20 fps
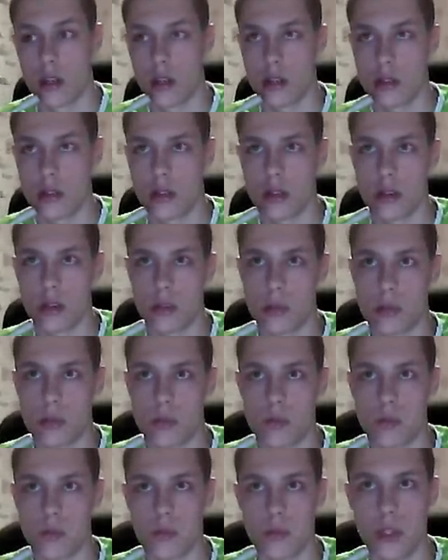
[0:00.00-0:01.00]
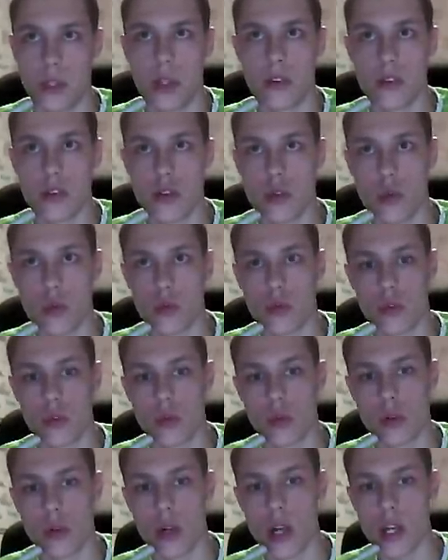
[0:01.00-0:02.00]
Э, я вошел в
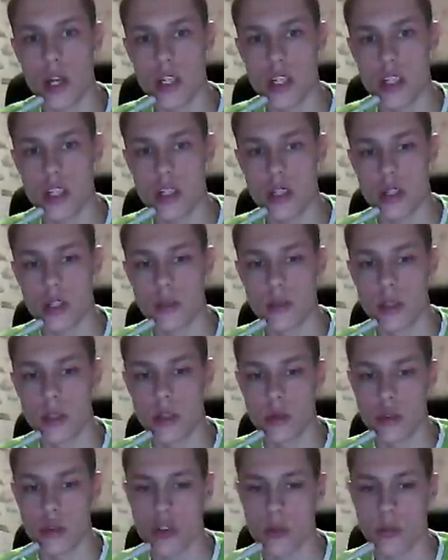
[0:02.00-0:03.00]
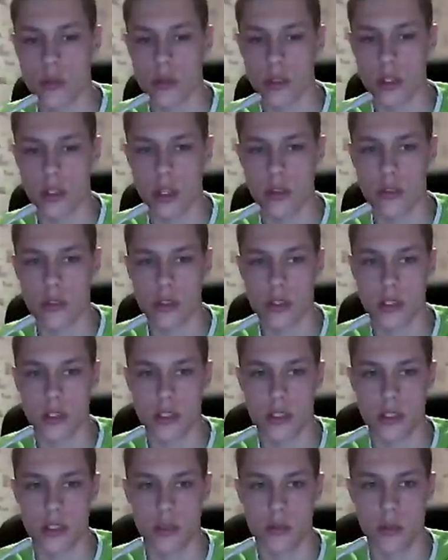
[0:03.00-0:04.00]
кураж, и мне очень
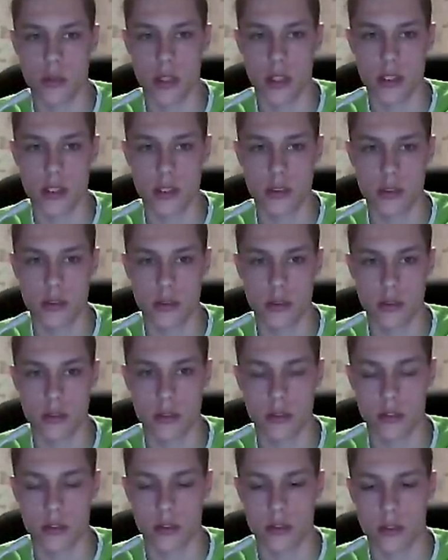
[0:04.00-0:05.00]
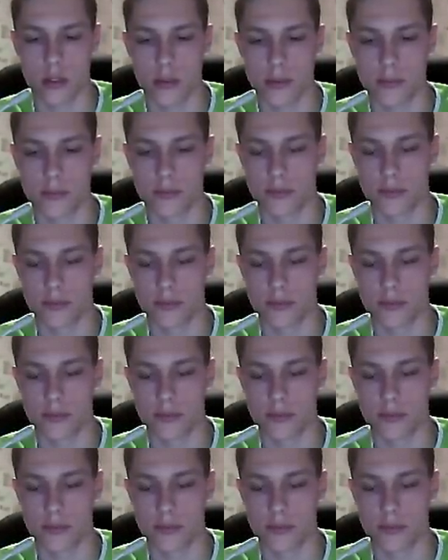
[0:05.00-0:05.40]
понравилось снимать э,